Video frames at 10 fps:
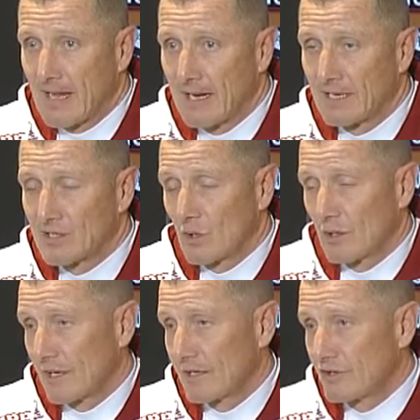la
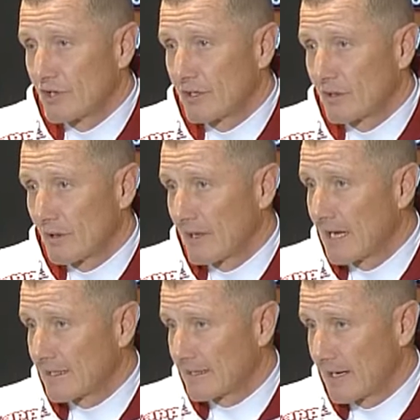zona di
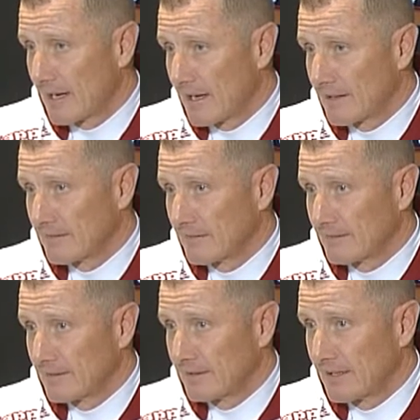centrodestra
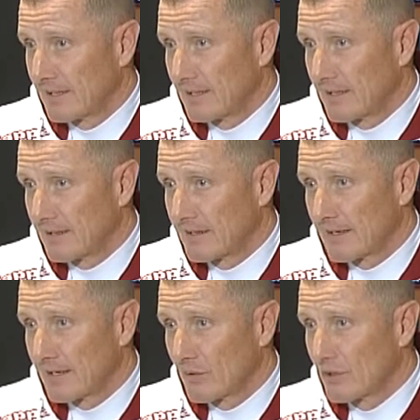del
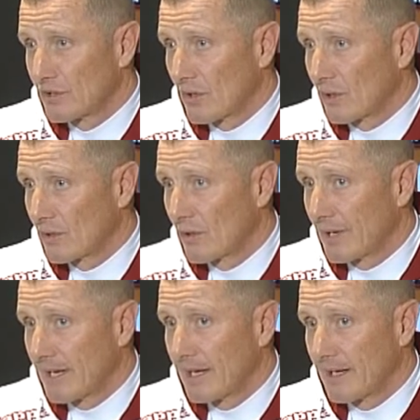terreno di gioco
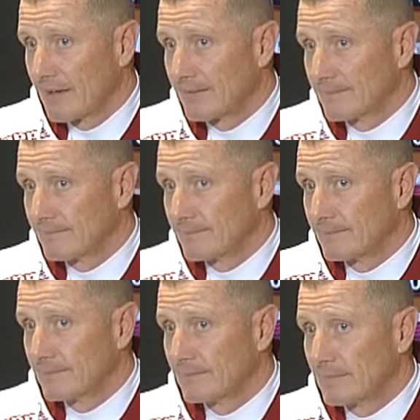è mm,
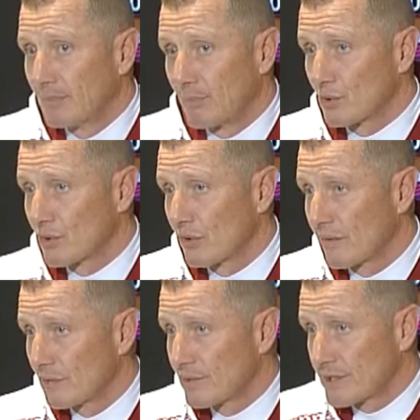il posto dove
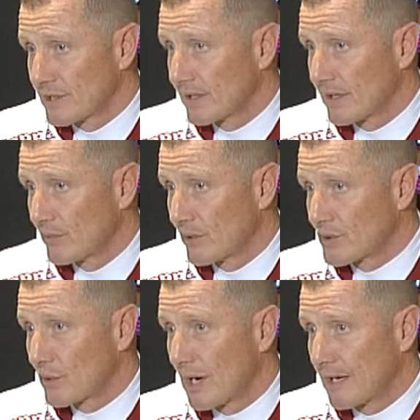lui si sente più a
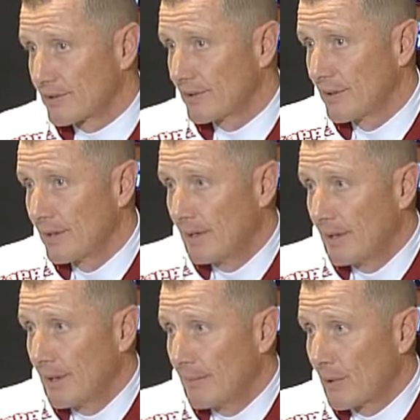suo agio.
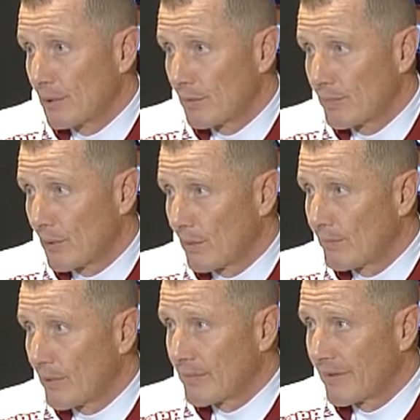Poi dopo un
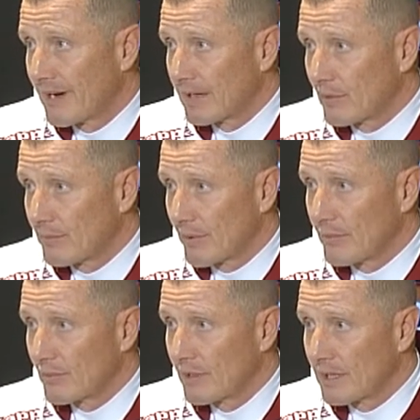po' più avanti, un po'
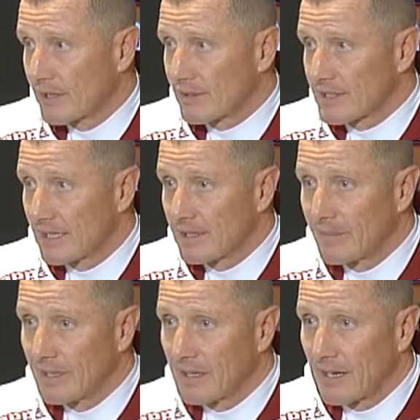più indietro, sai,
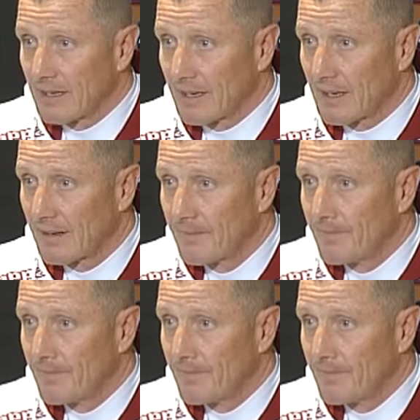dipende anche